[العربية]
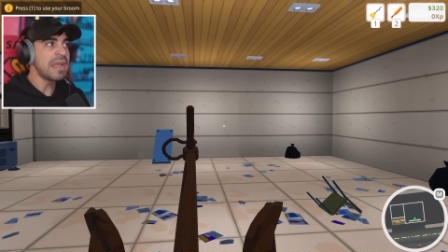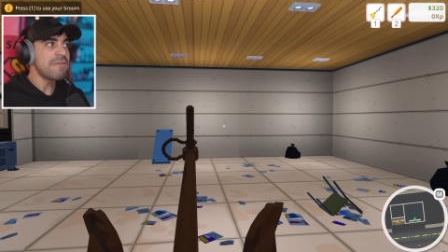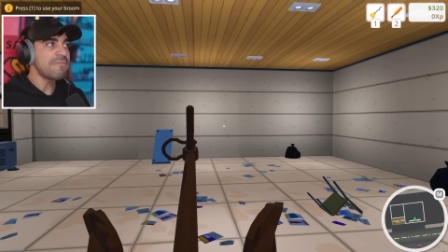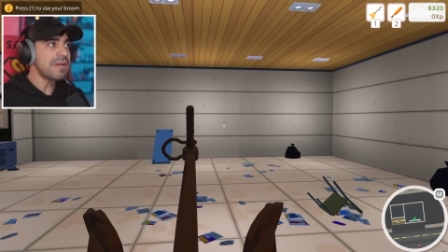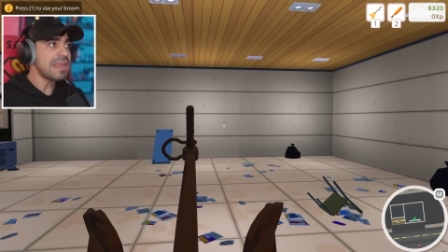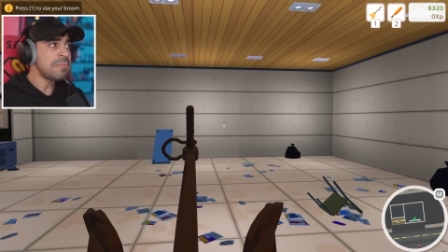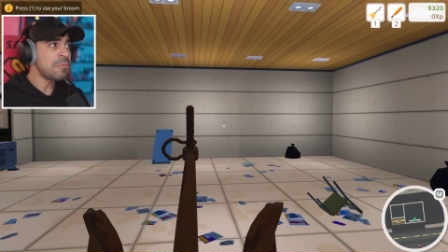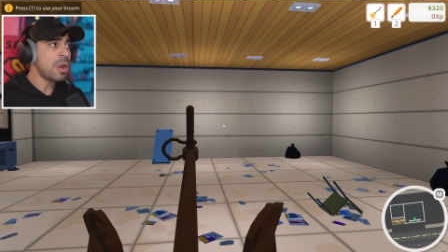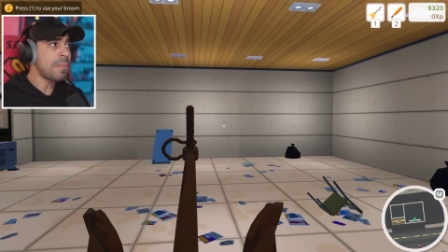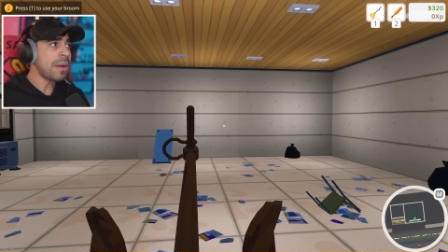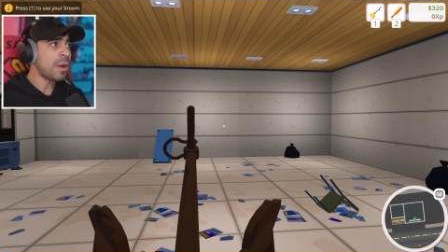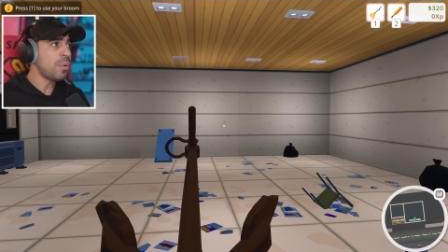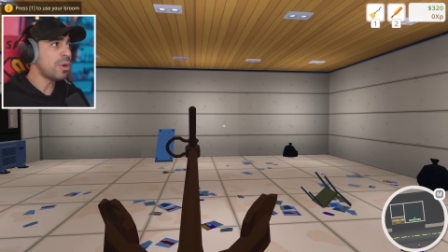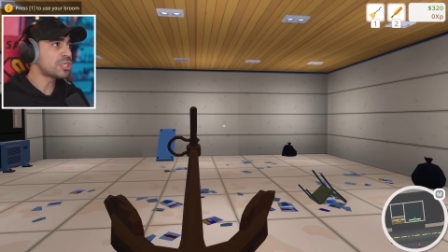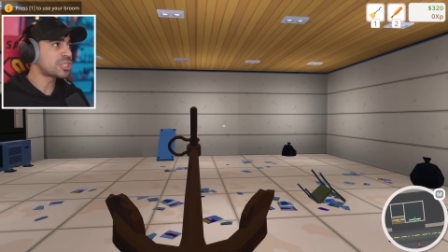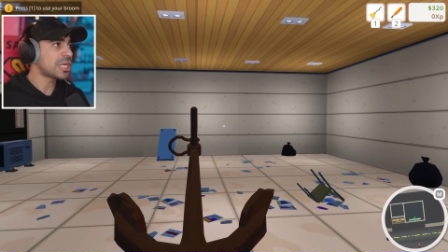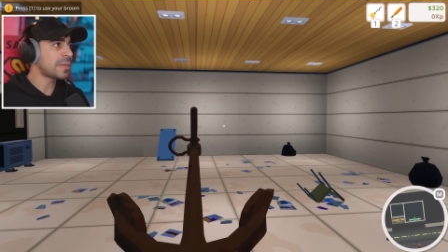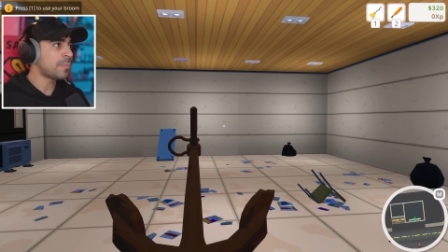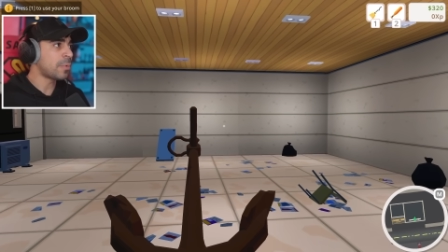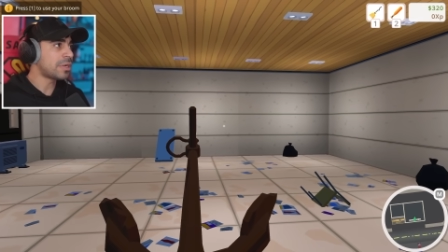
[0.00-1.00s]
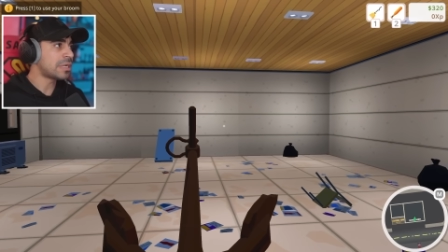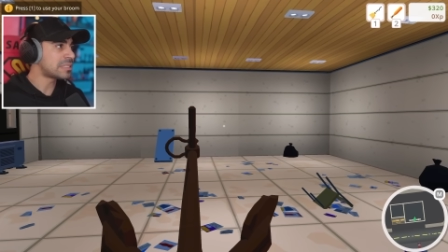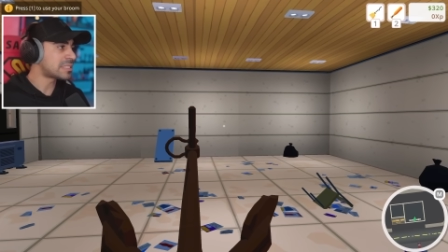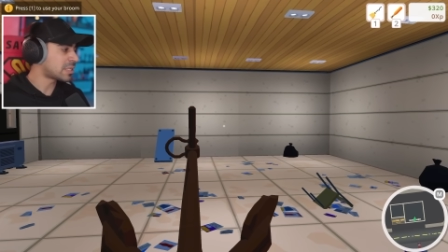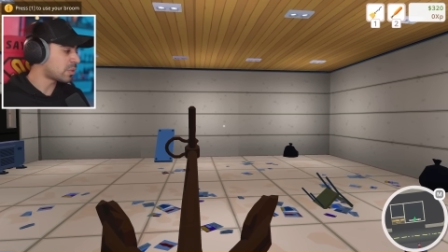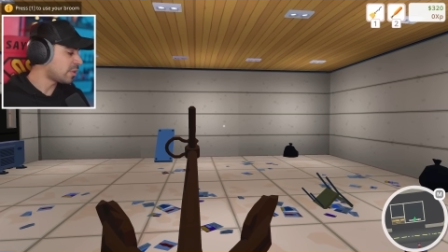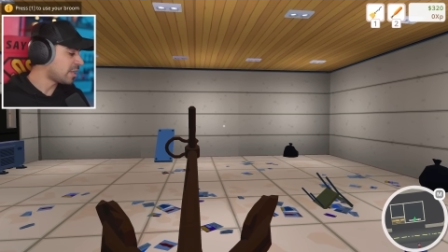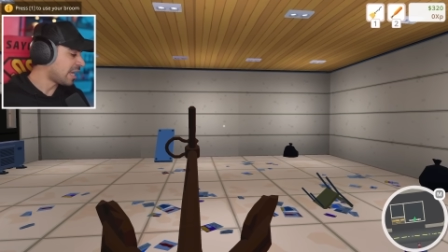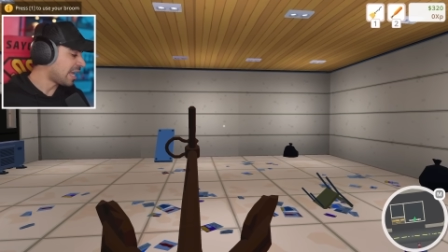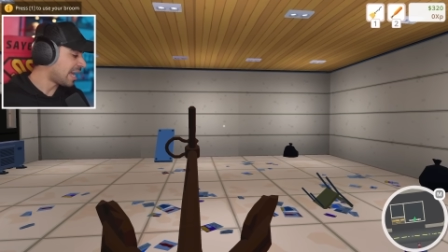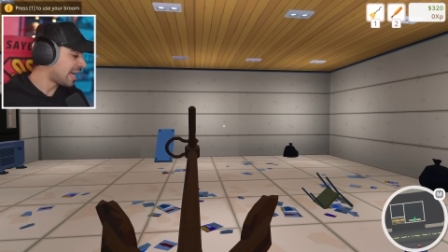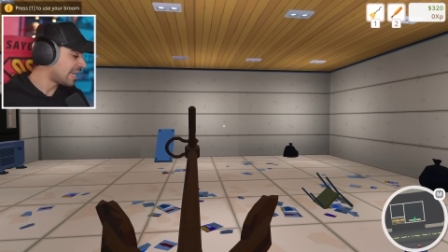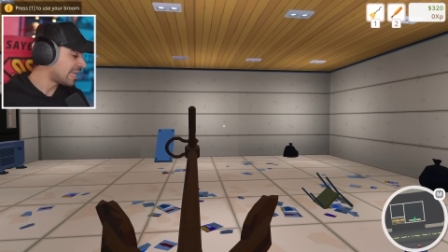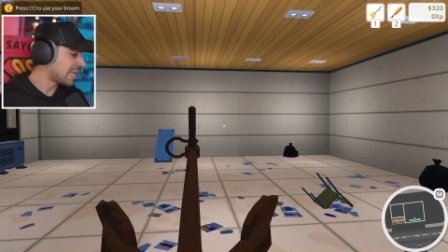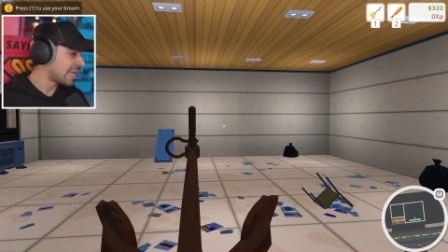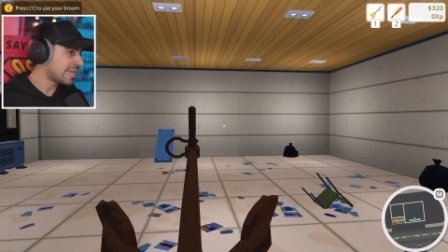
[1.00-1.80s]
فالمهم اول شيء يبون نسويه حاليا